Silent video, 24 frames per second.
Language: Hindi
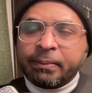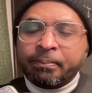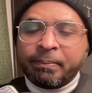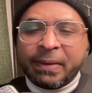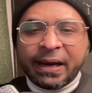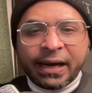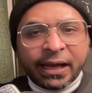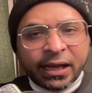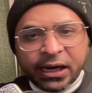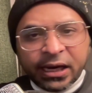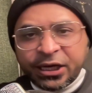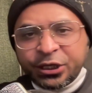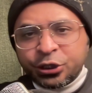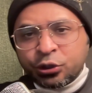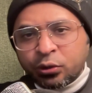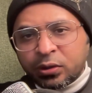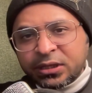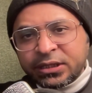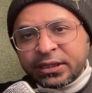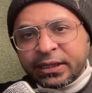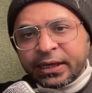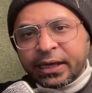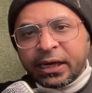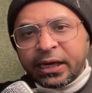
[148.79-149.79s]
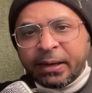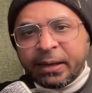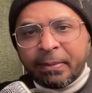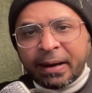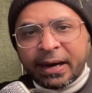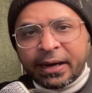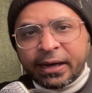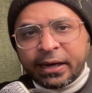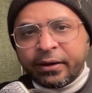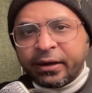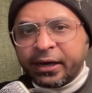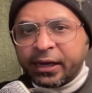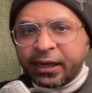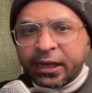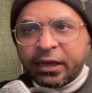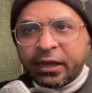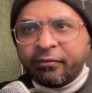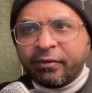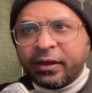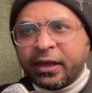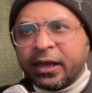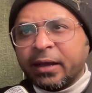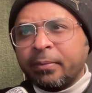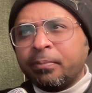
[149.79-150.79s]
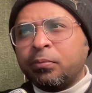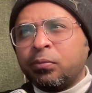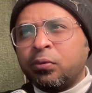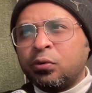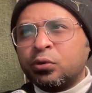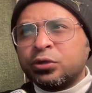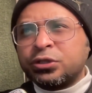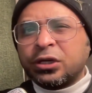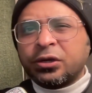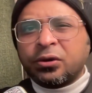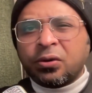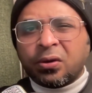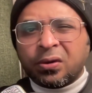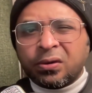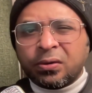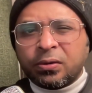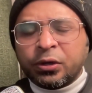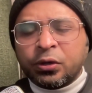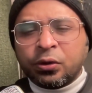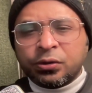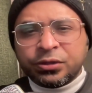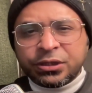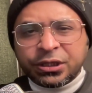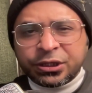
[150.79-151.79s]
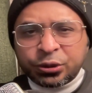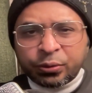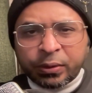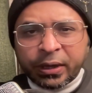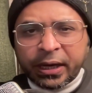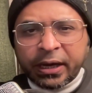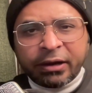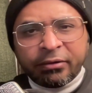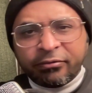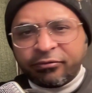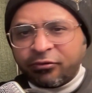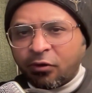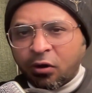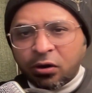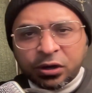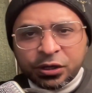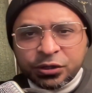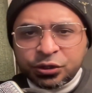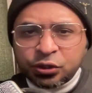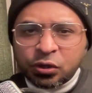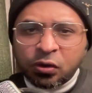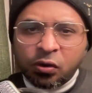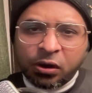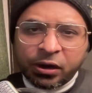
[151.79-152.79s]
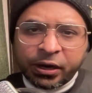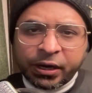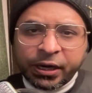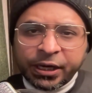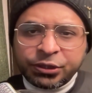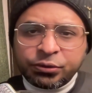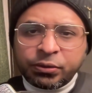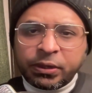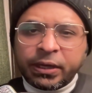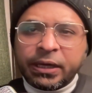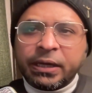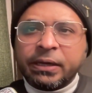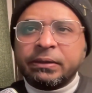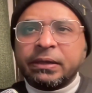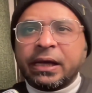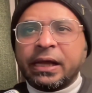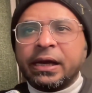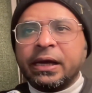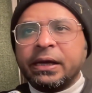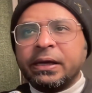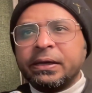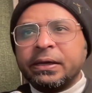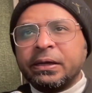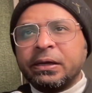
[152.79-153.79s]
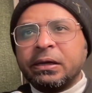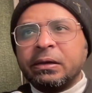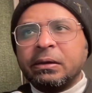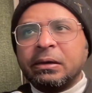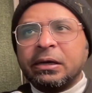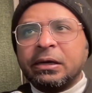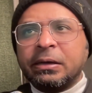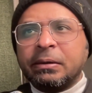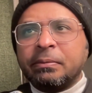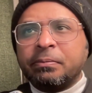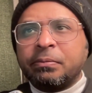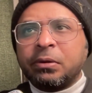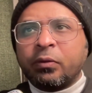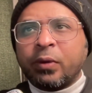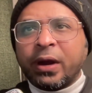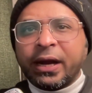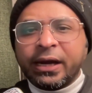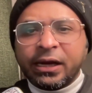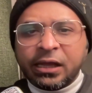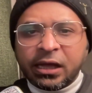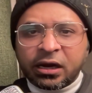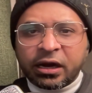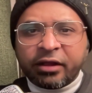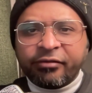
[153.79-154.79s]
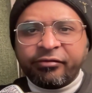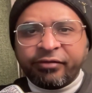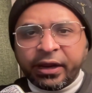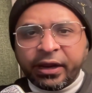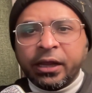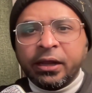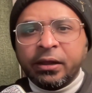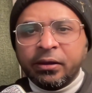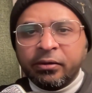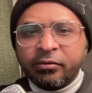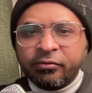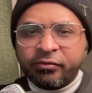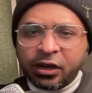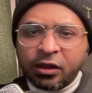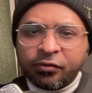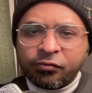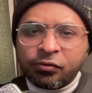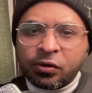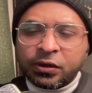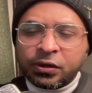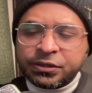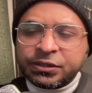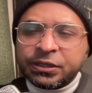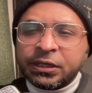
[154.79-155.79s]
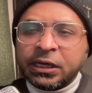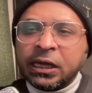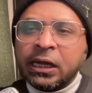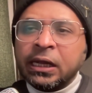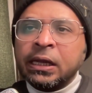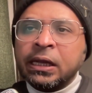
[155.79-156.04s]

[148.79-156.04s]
मेडिकल इंश्योरेंस इनके लिए मैंडेटरी की हुई है बूस्ट डोजेज जो हैं फॉरनर्स को ऑलरेडी जो है थाईलैंड प्रोवाइड कर रहा है फ्री फ्री ऑफ कॉस्ट